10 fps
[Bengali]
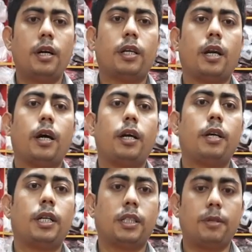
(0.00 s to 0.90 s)
তারা
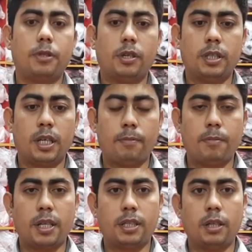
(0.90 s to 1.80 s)
ডেসক্রিপশনে যে
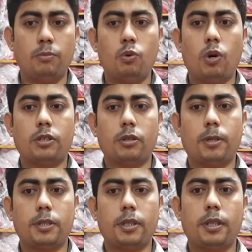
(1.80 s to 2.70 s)
নাম্বার আছে ইমো হোয়াটসঅ্যাপ
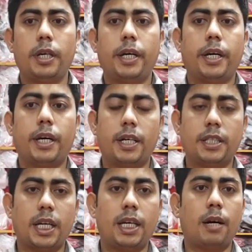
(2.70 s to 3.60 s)
আছে এখানে
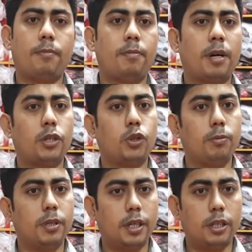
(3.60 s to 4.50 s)
চাইলে আমরা মালের
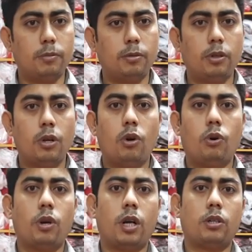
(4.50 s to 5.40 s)
ছবি দিয়ে দিব
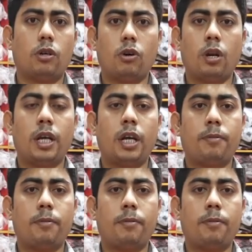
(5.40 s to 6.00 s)
ওনারা তখন অনলাইনে